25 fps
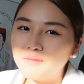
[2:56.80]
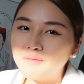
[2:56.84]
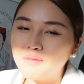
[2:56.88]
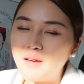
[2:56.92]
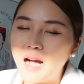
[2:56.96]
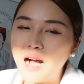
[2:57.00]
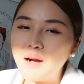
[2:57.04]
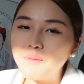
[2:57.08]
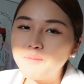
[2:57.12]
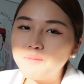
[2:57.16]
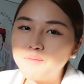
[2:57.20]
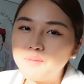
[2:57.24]

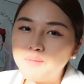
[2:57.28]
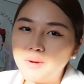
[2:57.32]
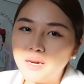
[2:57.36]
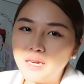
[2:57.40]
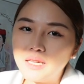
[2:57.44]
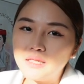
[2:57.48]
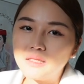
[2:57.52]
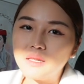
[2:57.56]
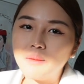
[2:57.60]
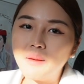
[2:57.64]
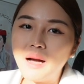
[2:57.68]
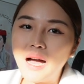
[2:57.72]
บางผ
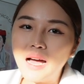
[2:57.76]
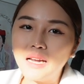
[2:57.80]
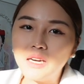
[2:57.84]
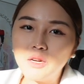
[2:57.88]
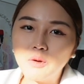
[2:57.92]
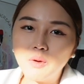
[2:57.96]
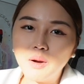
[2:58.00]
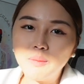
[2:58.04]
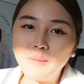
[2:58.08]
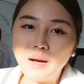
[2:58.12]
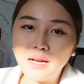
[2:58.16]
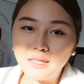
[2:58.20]
ลิตภัณฑ์หรือ
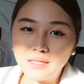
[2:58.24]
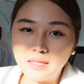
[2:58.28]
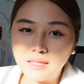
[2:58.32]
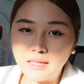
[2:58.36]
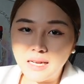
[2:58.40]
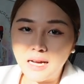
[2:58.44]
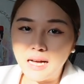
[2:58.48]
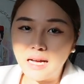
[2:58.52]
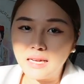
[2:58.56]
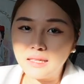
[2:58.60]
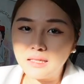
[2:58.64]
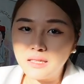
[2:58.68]
ว่าบางสิน
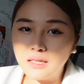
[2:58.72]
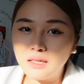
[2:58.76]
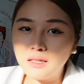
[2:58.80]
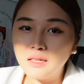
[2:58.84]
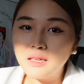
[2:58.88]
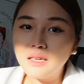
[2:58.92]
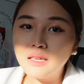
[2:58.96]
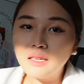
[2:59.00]
ค้าที่